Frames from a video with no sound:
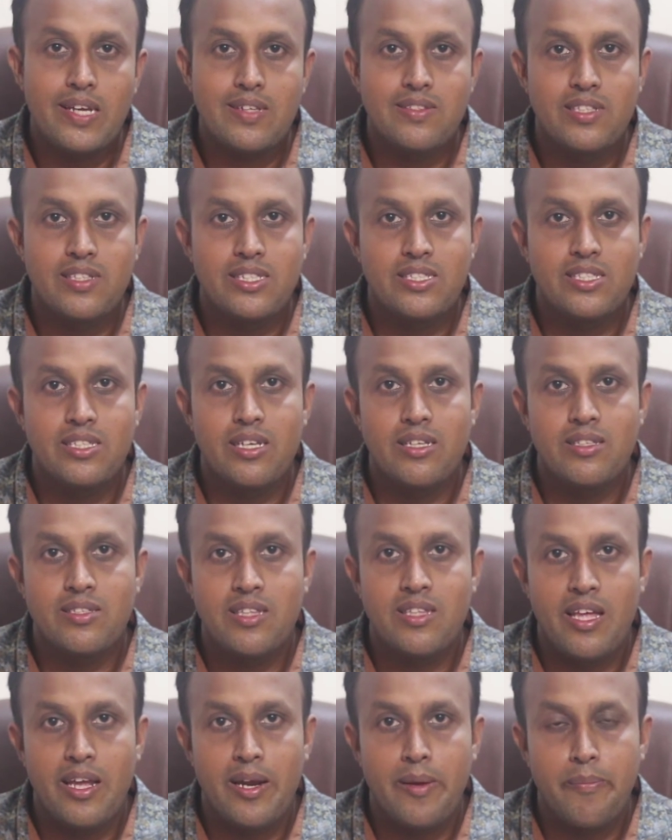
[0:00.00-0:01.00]
এক্সারসাইজ
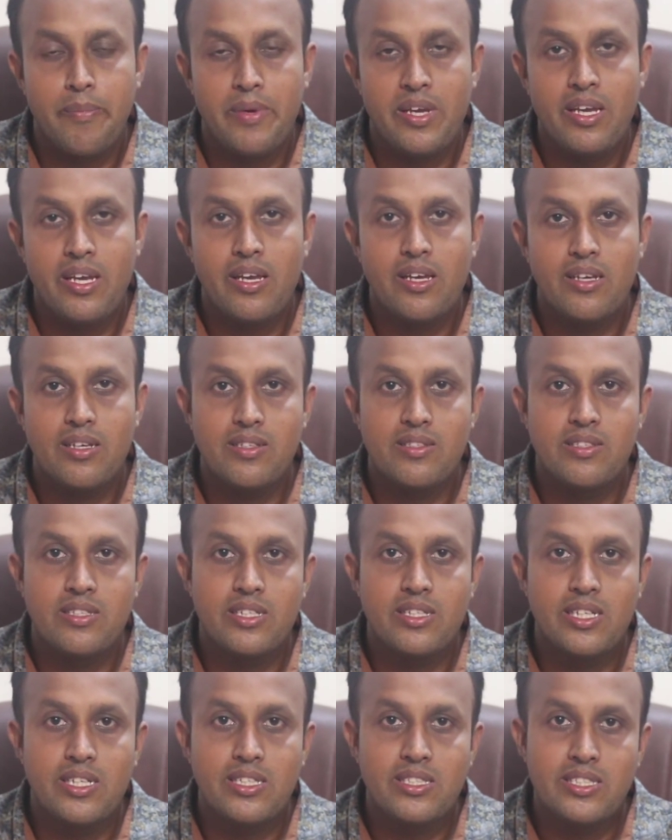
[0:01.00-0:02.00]
থেরাপি
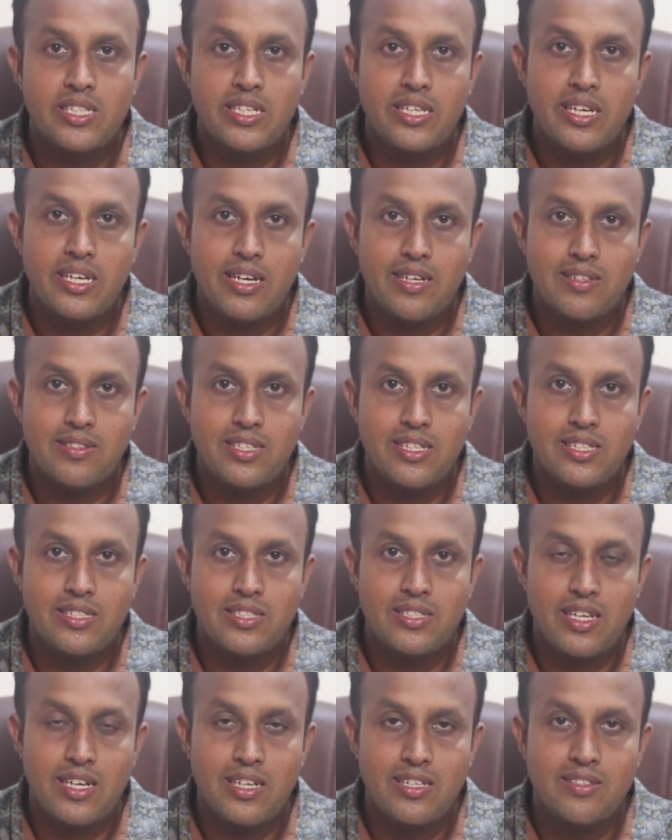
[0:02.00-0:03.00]
স্ট্রেচিং
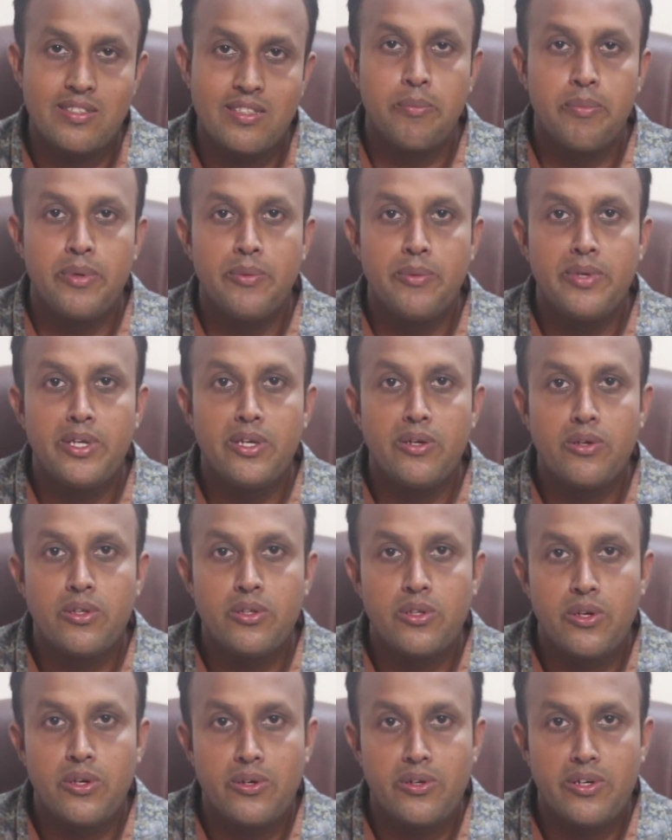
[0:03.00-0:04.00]
এক্সারসাইজ বিভিন্ন
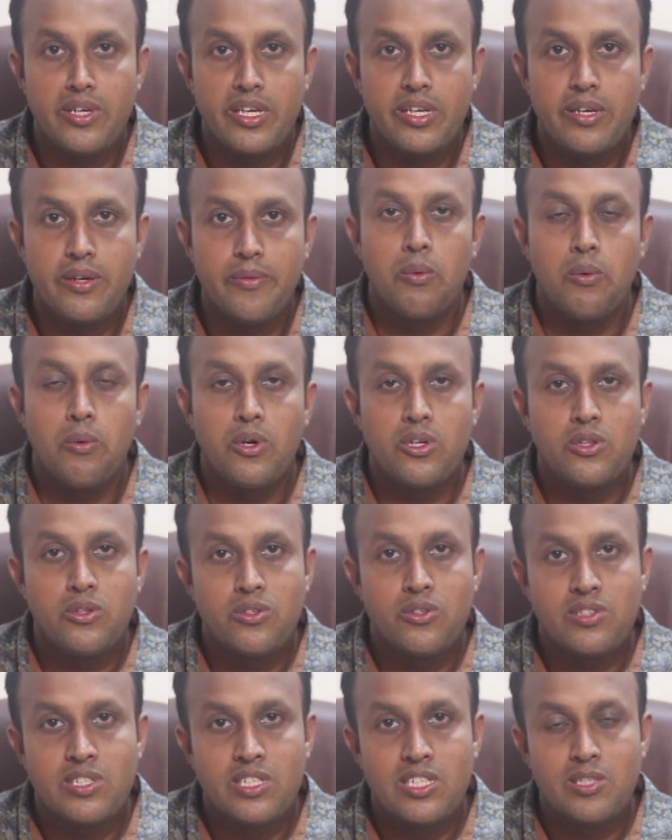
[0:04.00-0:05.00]
ধরনের
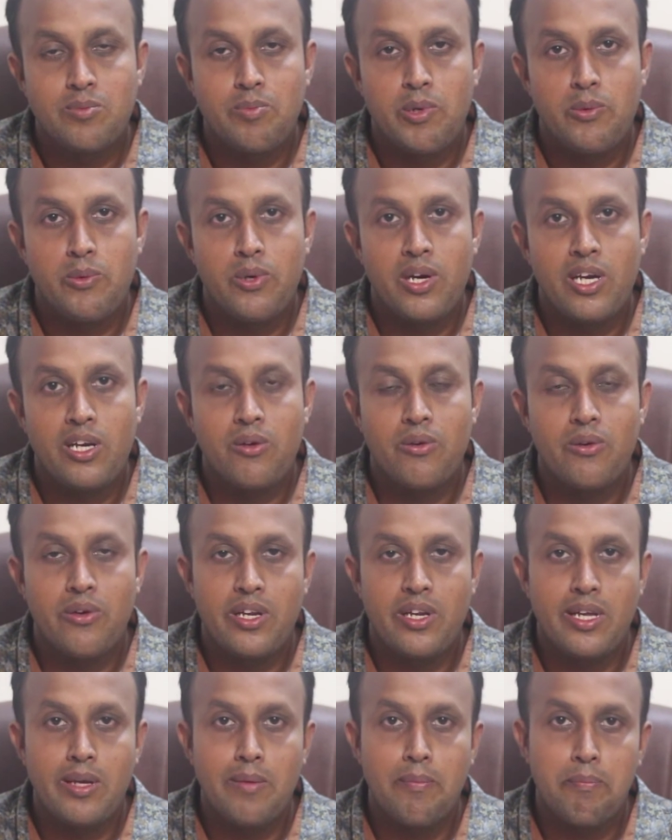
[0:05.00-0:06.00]
অর্থোসিস ব্যবহার
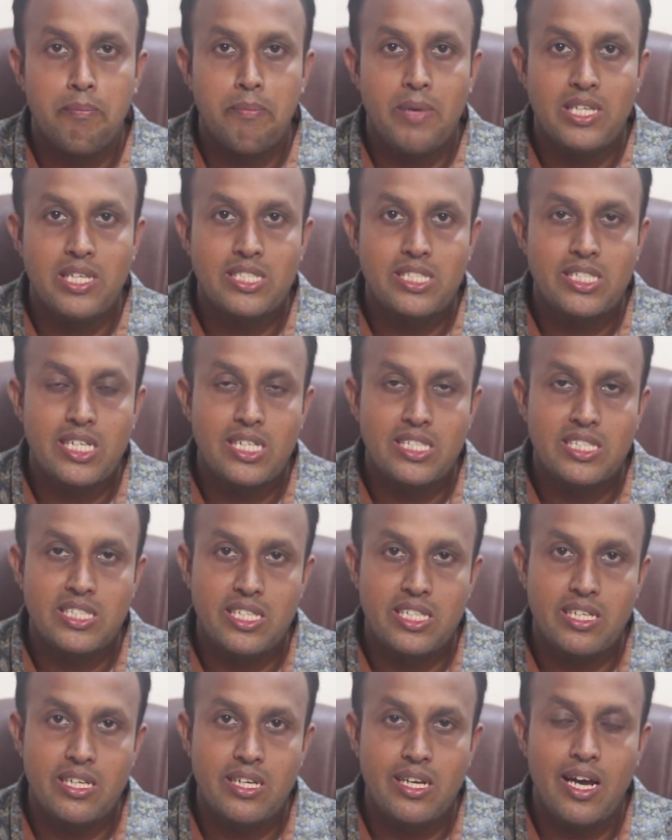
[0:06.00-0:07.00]
করে বাচ্চার
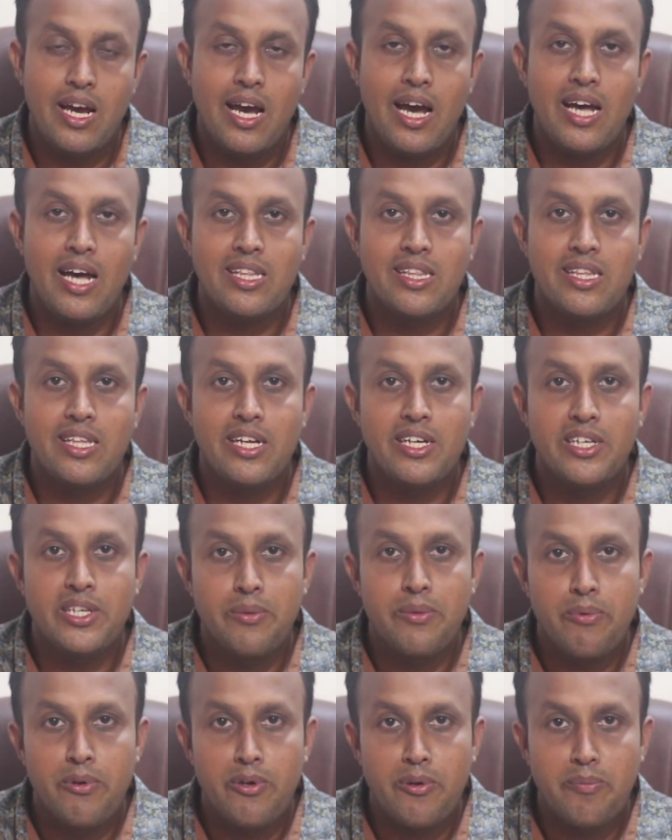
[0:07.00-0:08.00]
যে হাতের
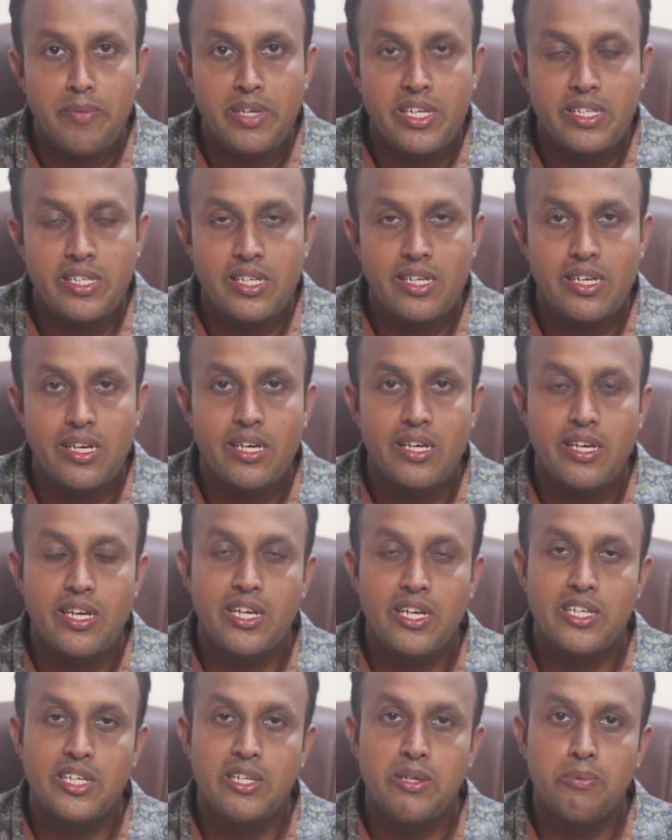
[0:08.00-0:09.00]
ডিফর্মিটি
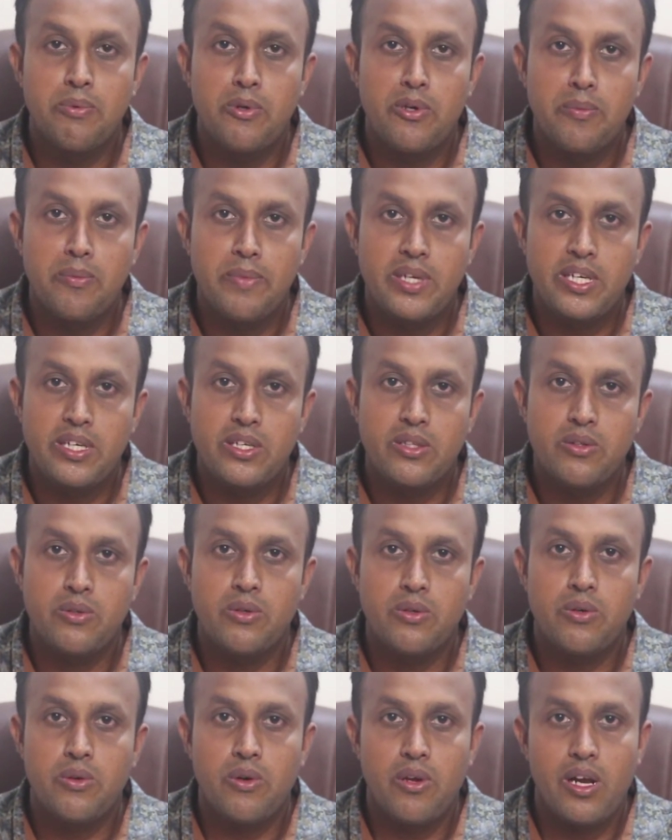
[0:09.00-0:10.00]
এই ডিফর্মিটি
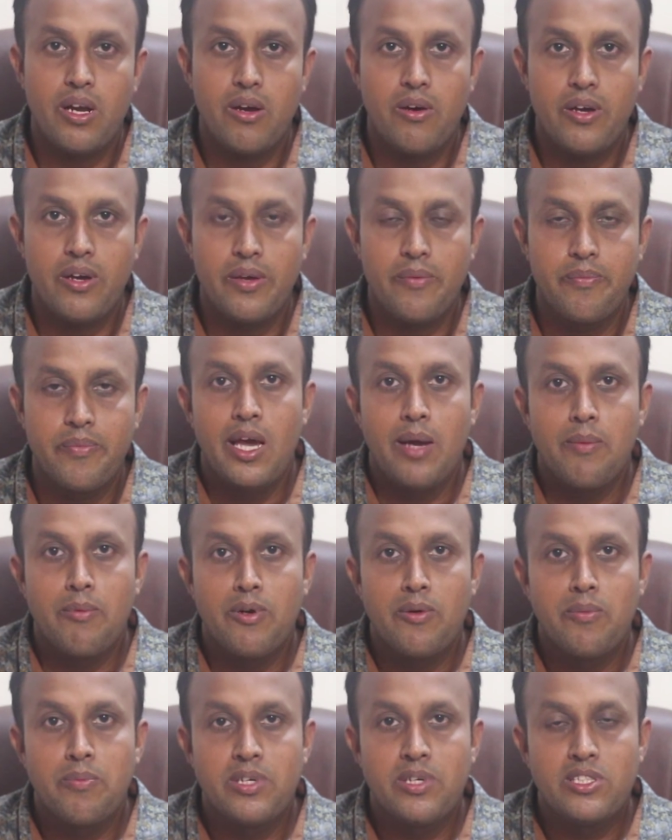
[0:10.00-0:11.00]
দূর করা হয়
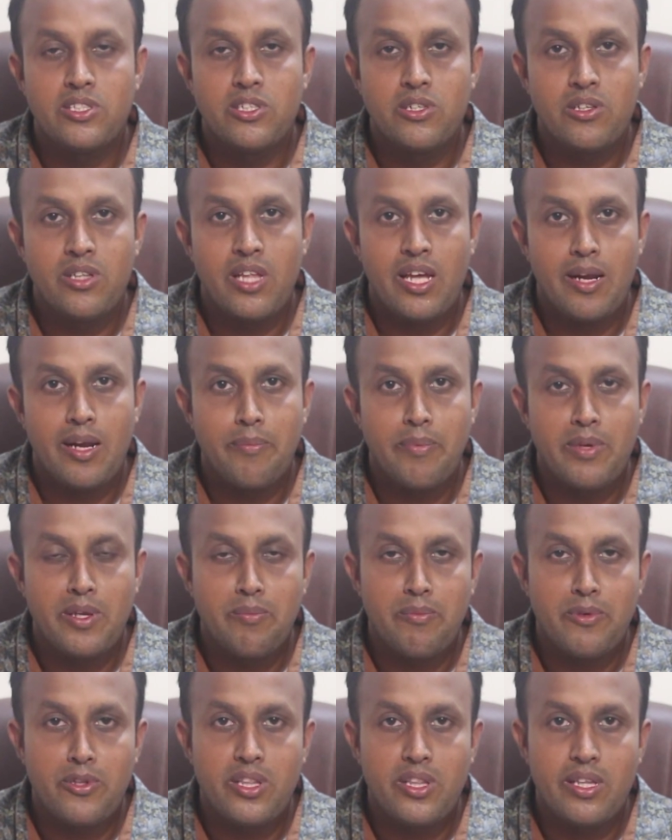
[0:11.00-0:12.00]
এবং ফিজিওথেরাপির
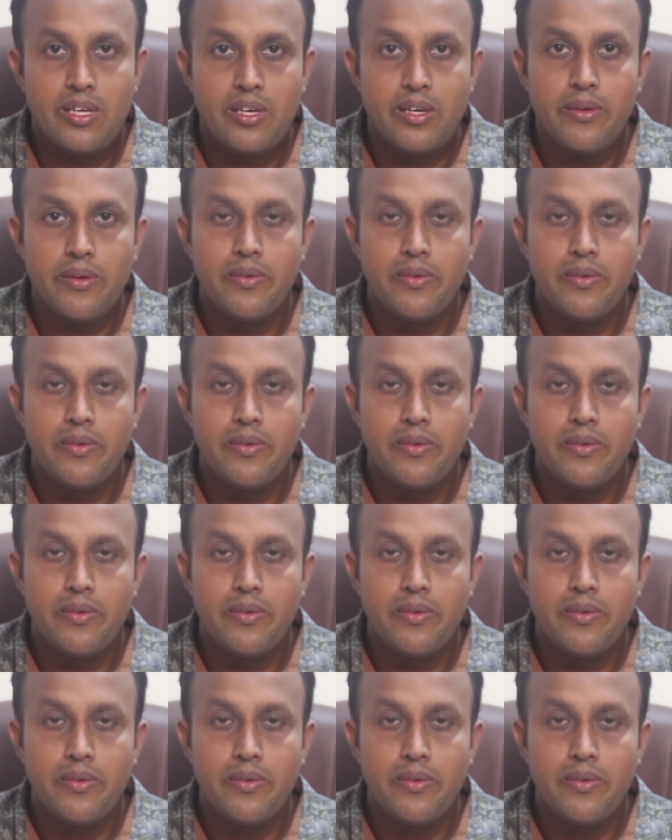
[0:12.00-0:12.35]
মধ্যে